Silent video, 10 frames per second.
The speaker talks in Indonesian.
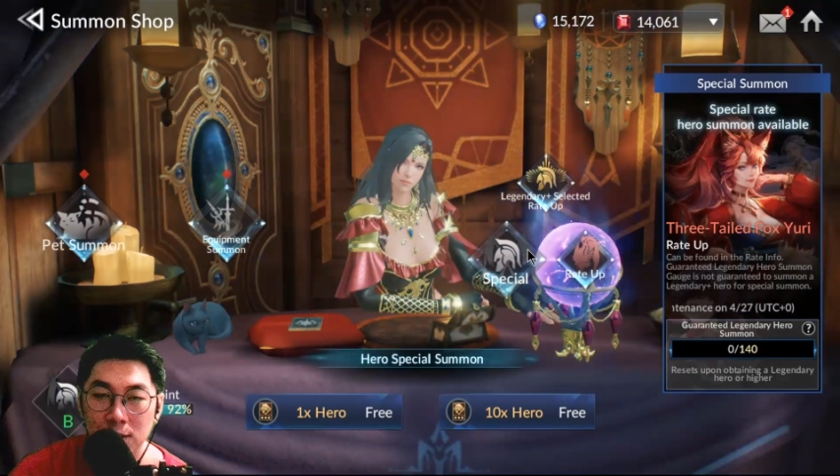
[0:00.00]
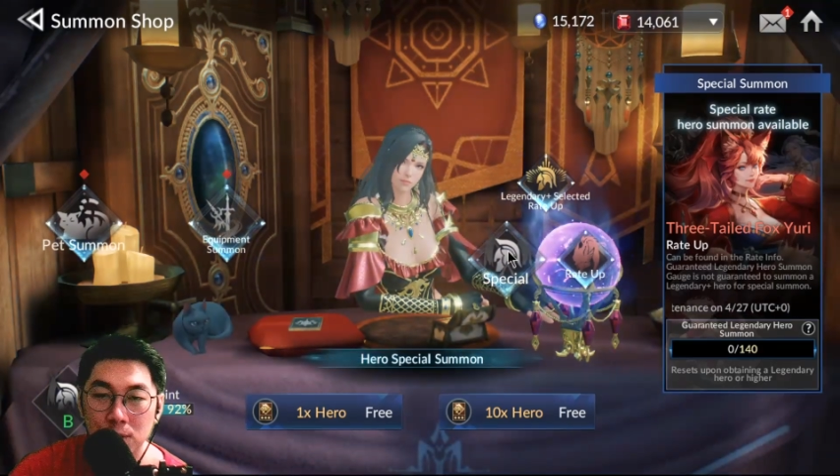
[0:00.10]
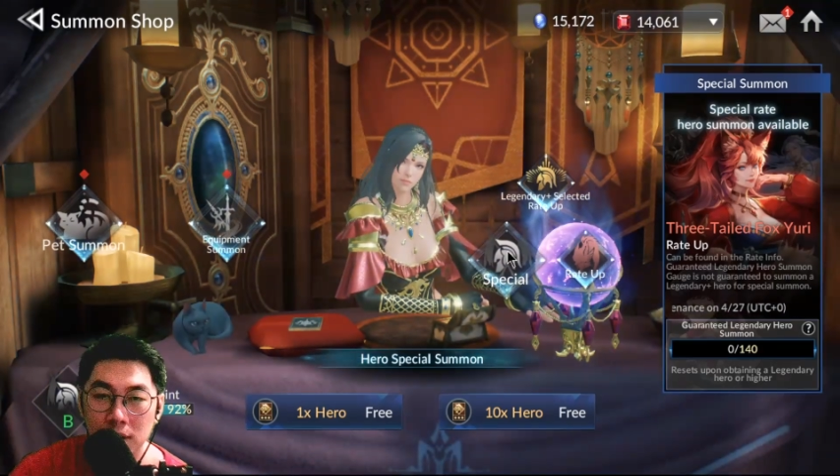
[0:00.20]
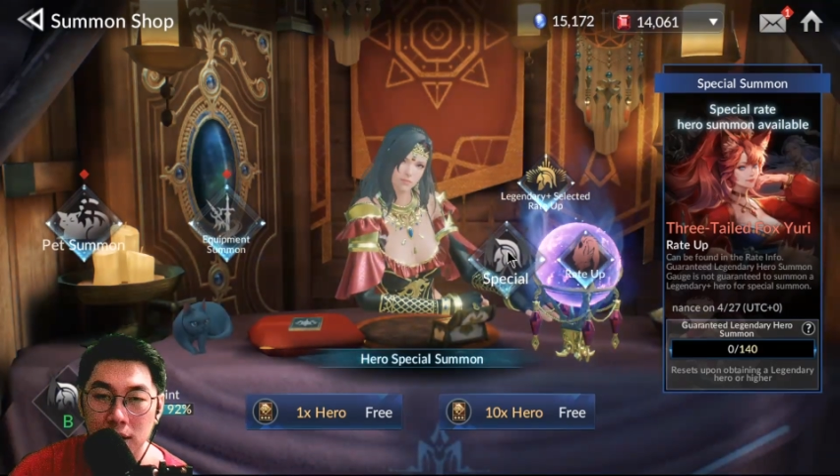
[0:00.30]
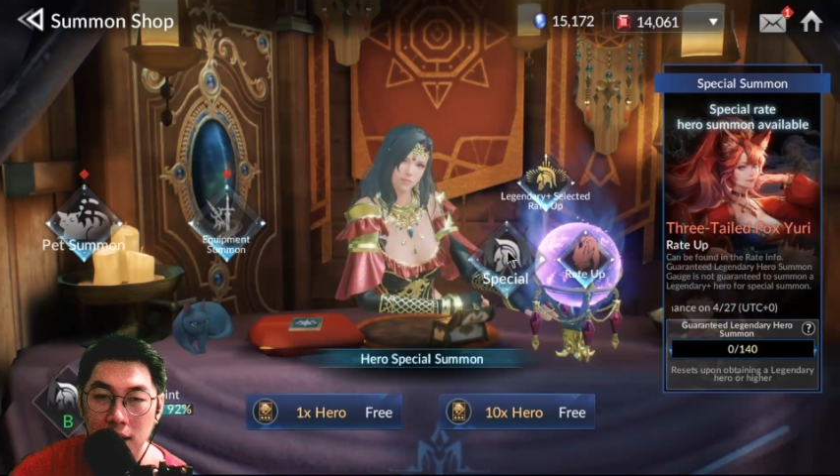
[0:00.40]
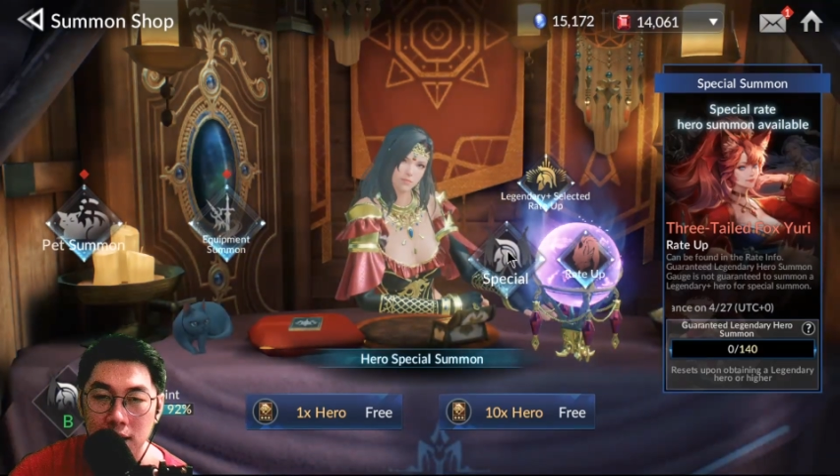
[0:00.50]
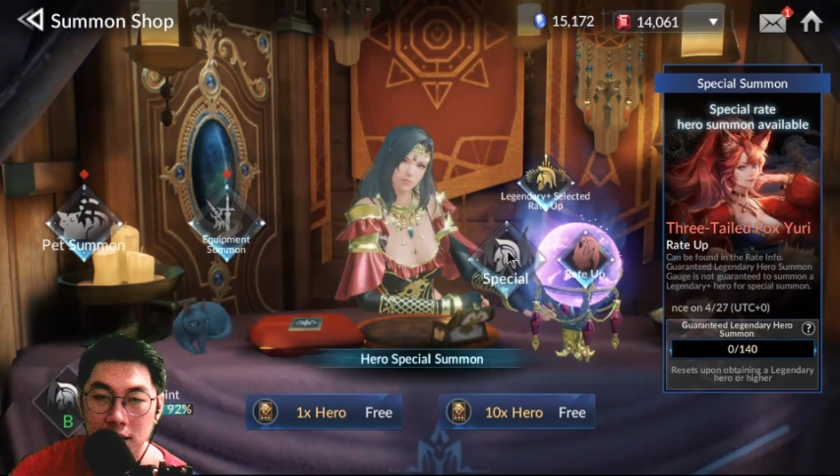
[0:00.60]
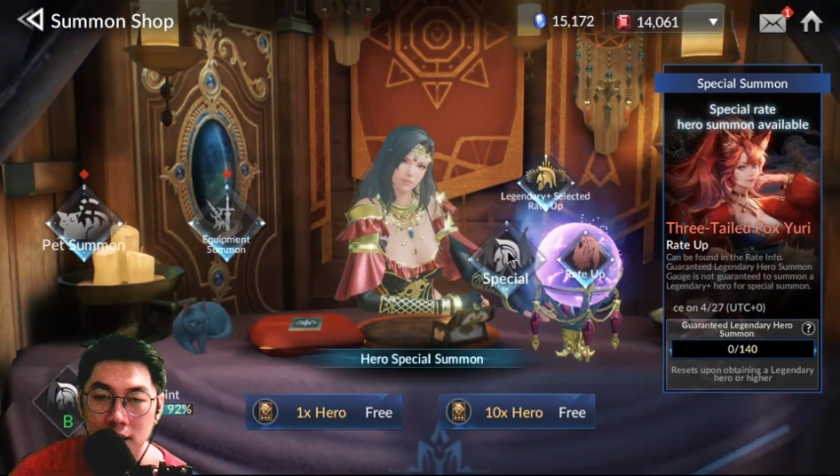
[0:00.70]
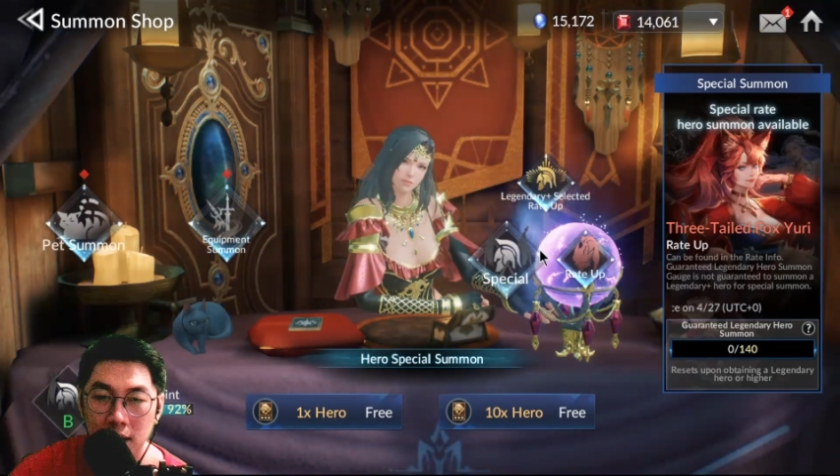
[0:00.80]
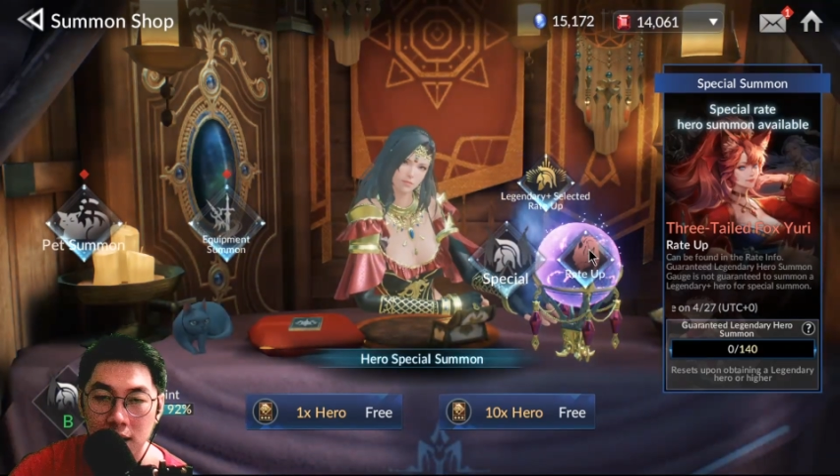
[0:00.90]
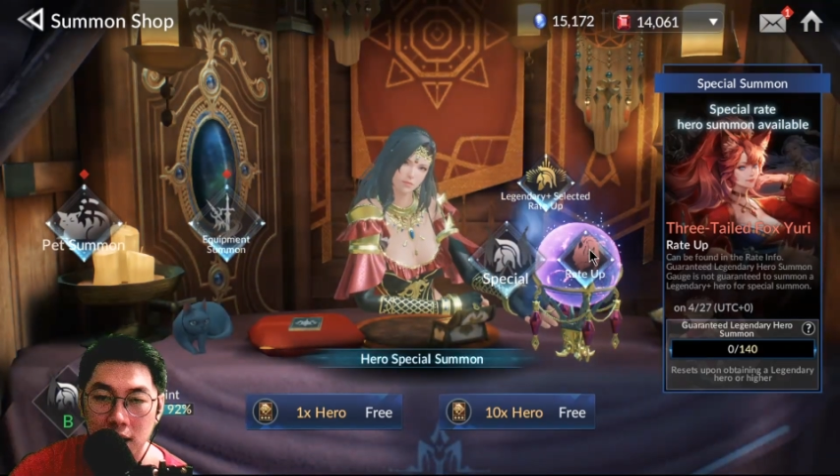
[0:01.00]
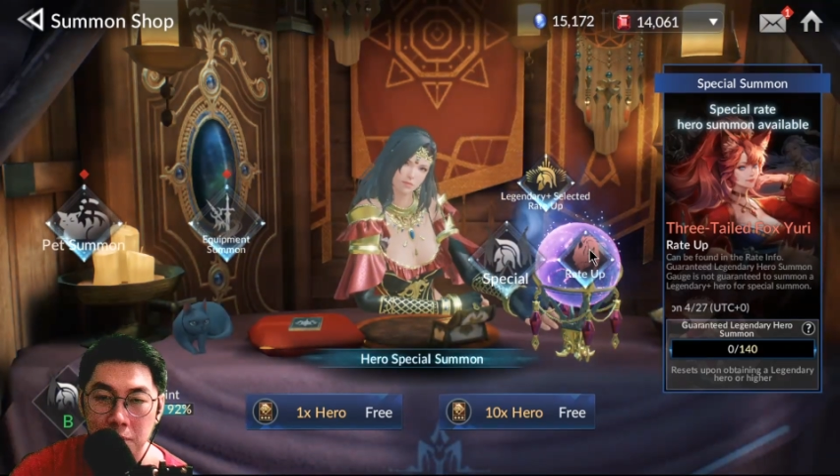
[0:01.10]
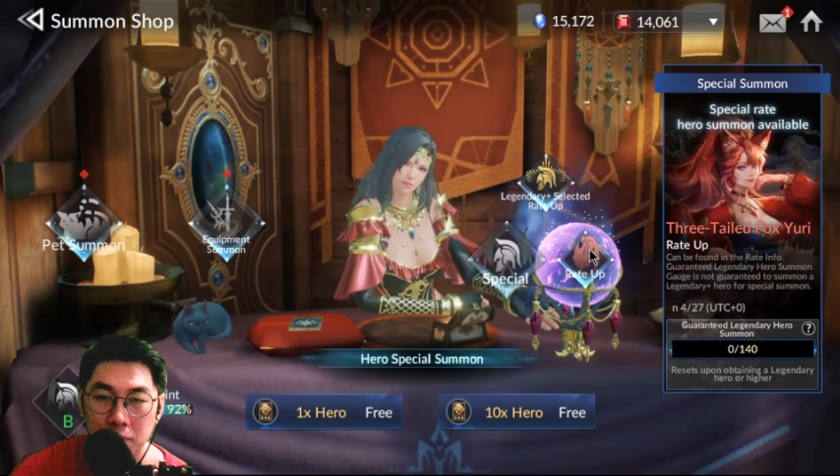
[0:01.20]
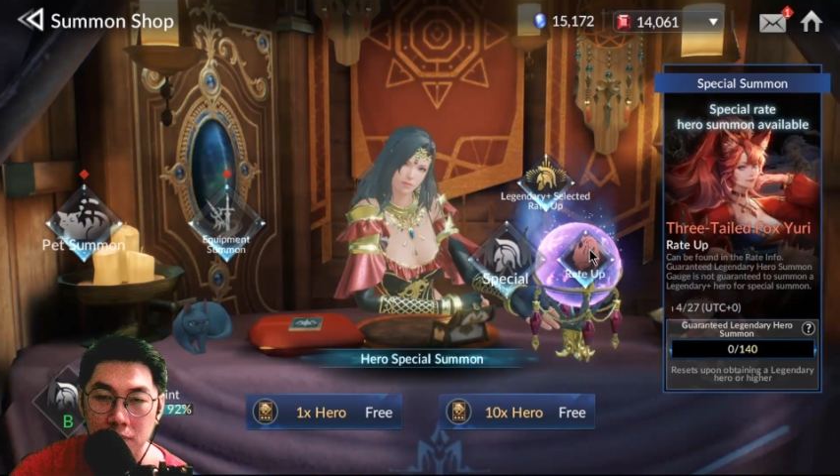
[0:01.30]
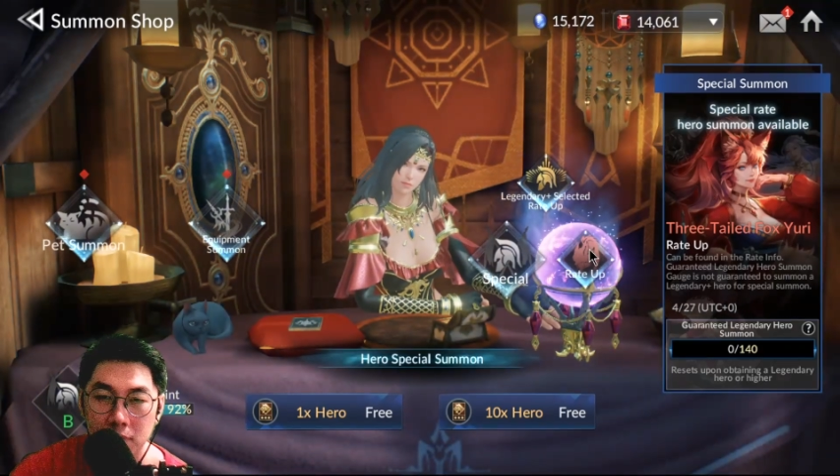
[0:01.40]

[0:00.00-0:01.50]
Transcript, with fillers: Yuri ya yang di red up